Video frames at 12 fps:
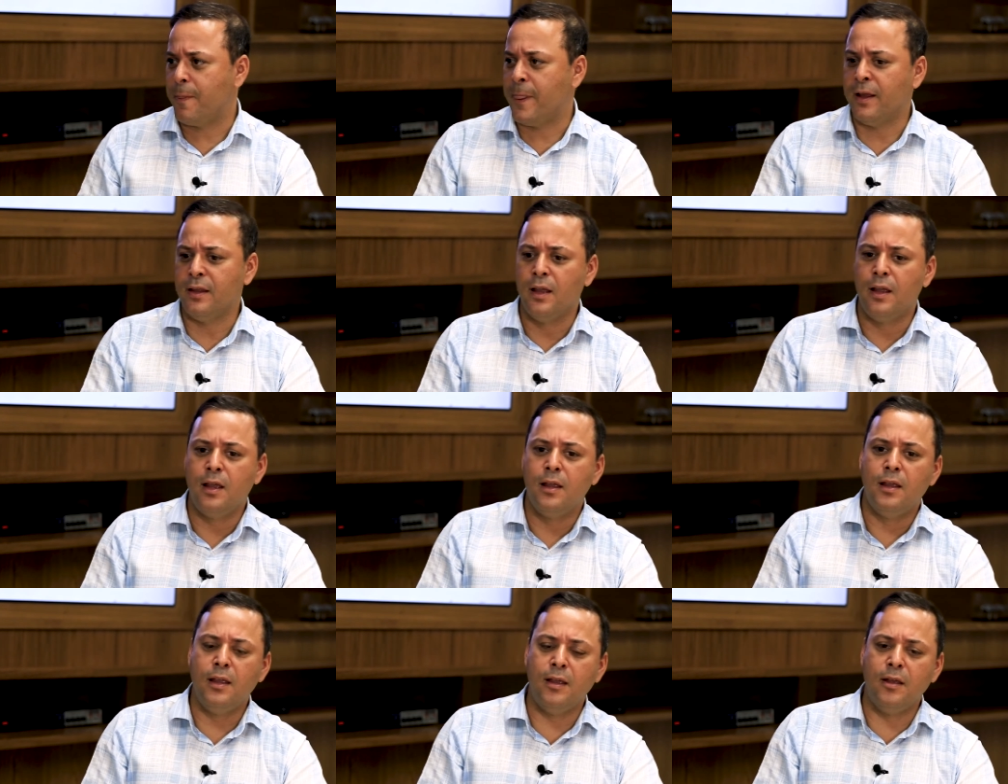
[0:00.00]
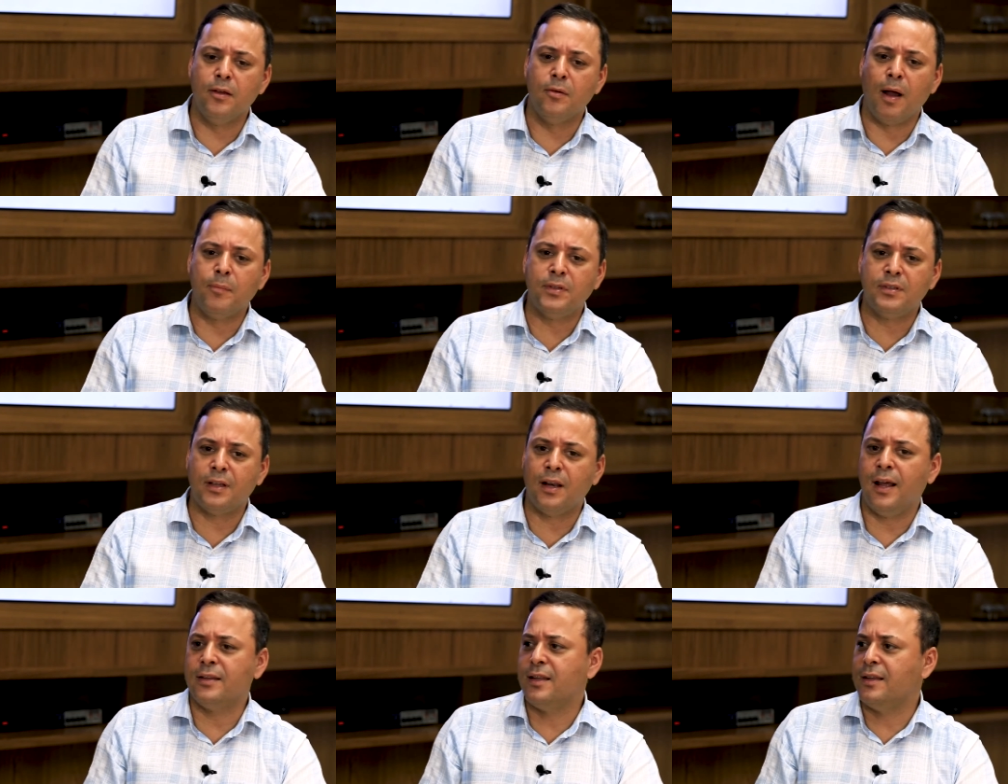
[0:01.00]
Né? E uma
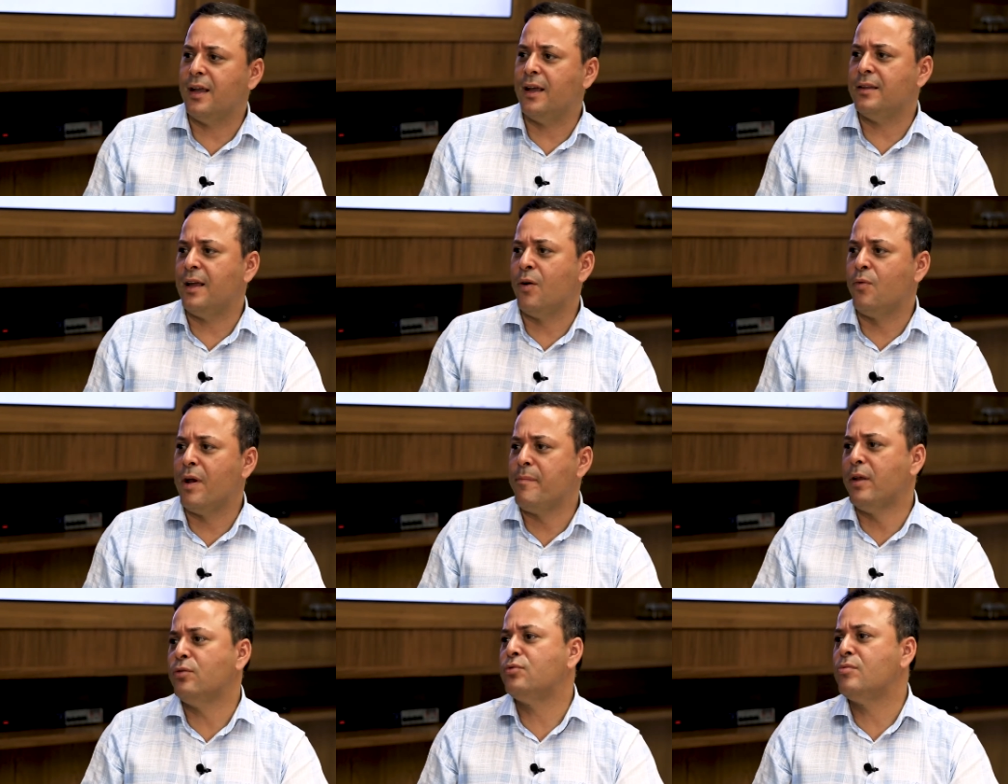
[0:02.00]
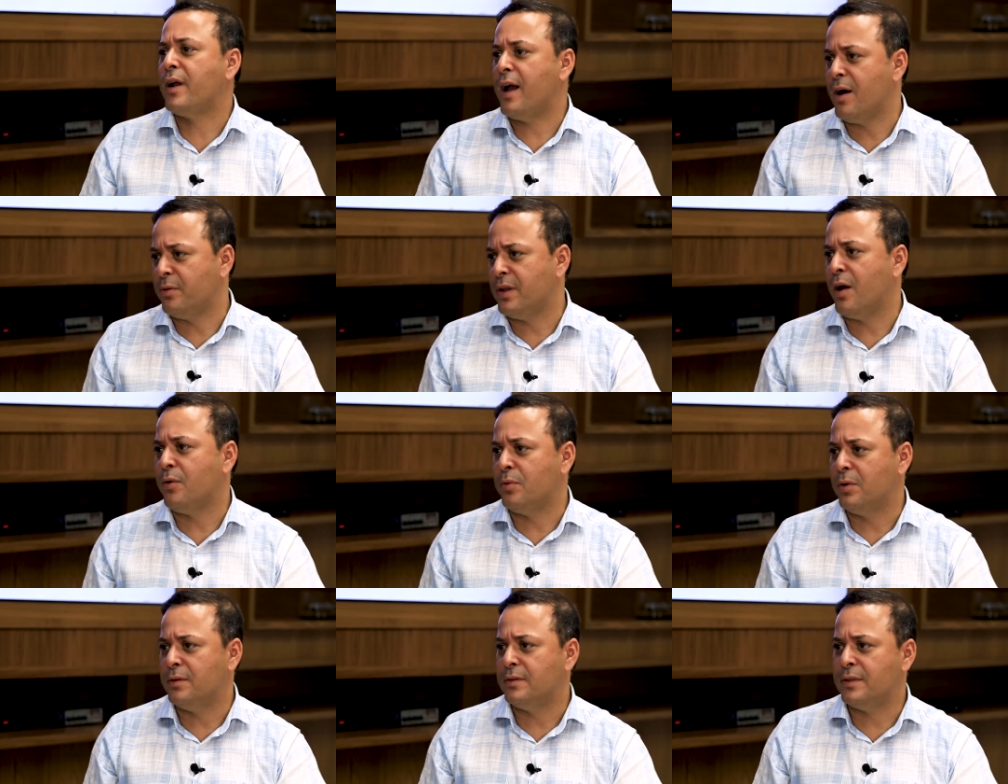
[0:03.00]
bicicleta na, na rua é menos um carro na
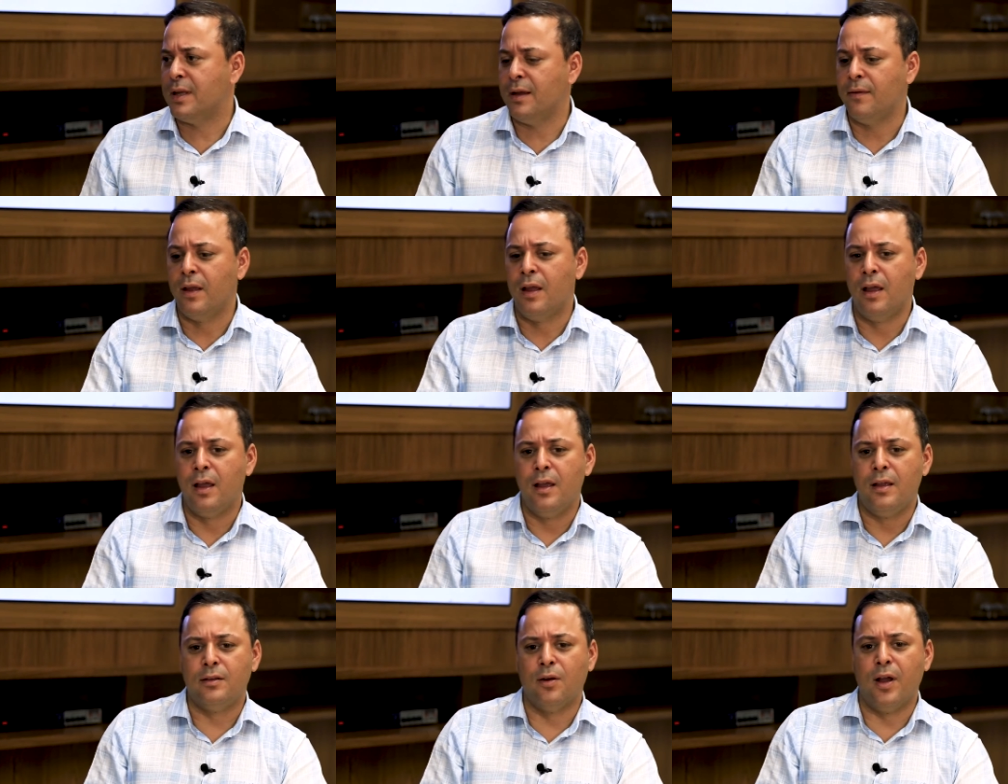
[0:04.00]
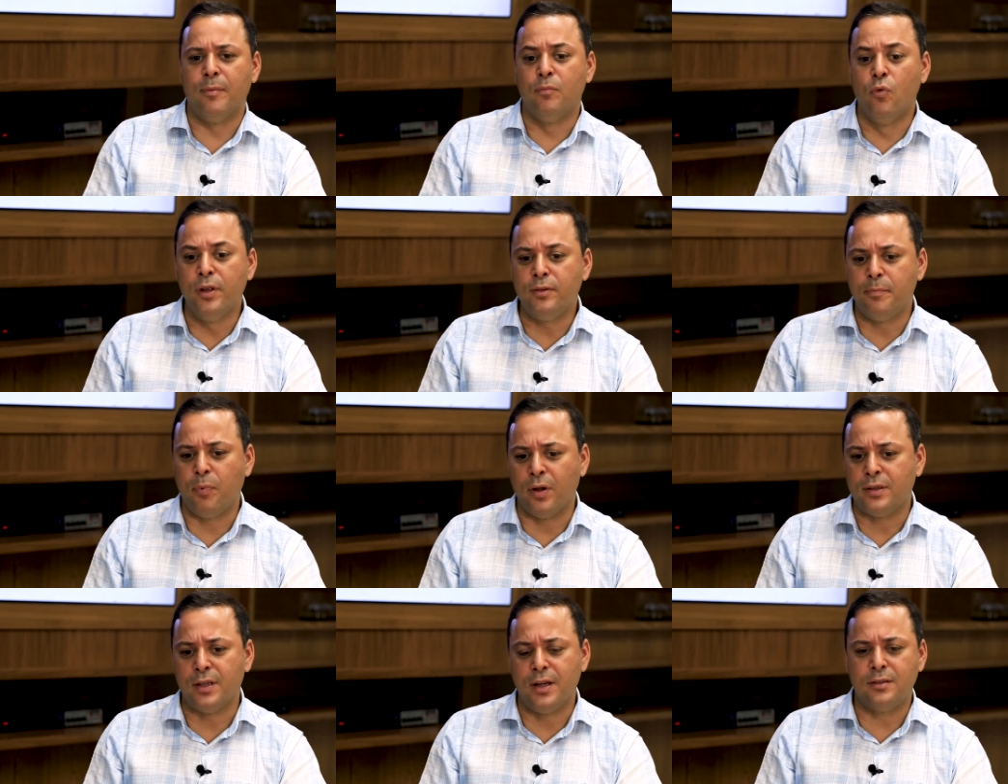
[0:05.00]
rua. Né? Então é muito
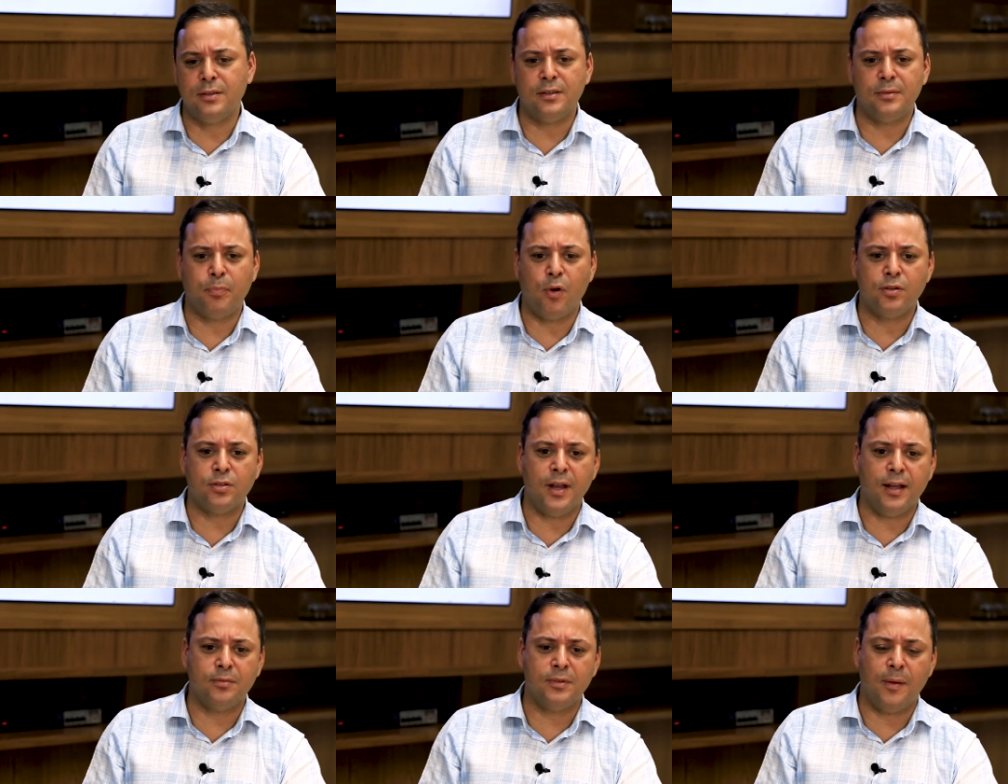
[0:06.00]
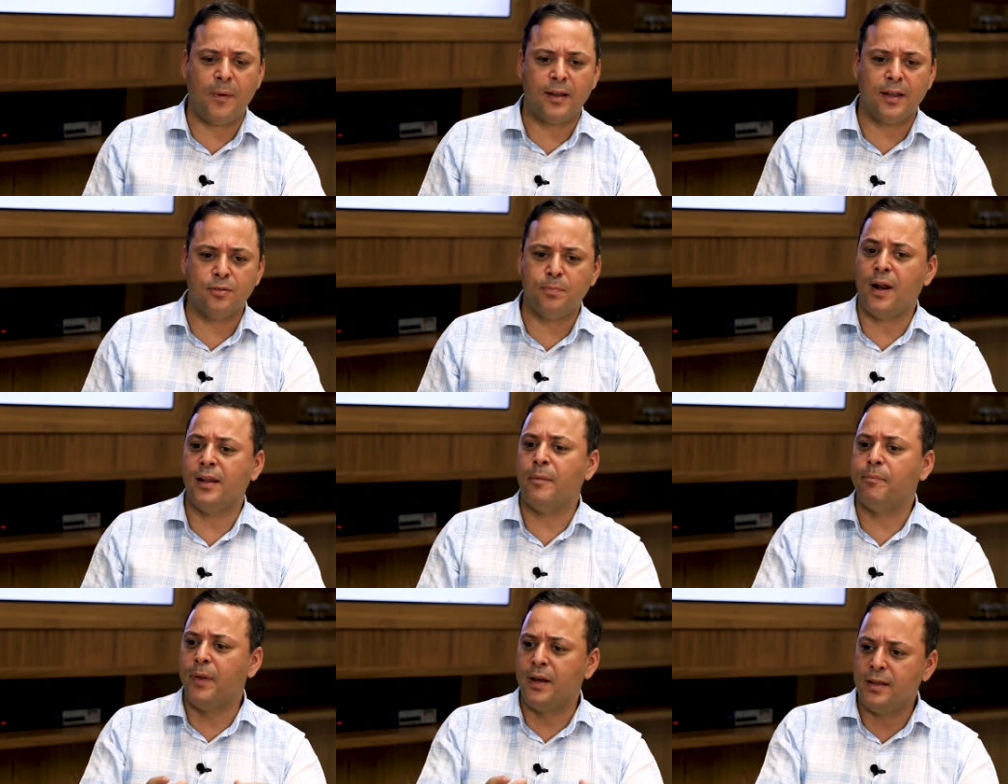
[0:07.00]
importante esse projeto da Marquês do Paraná
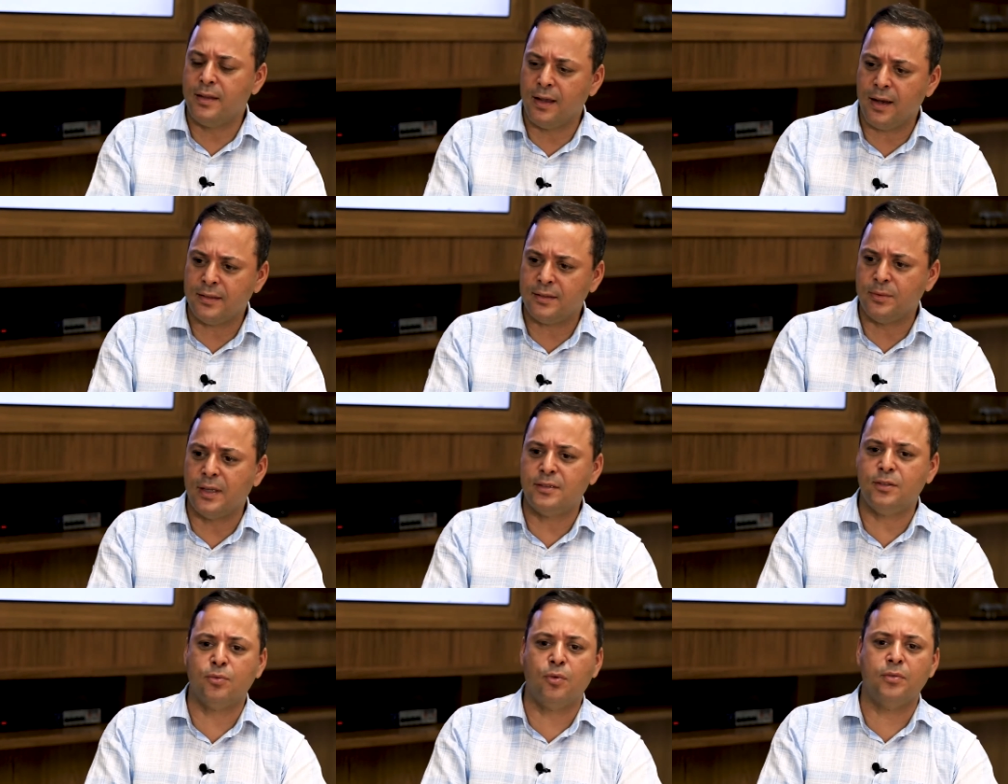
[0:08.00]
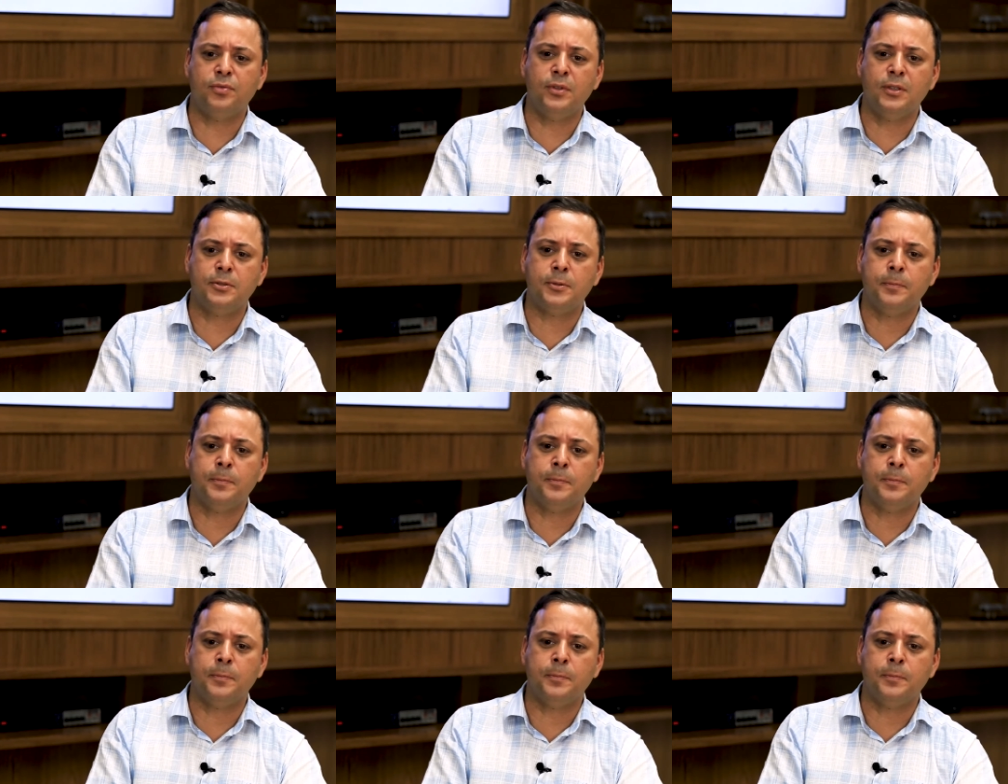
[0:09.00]
pela integração das ciclovias.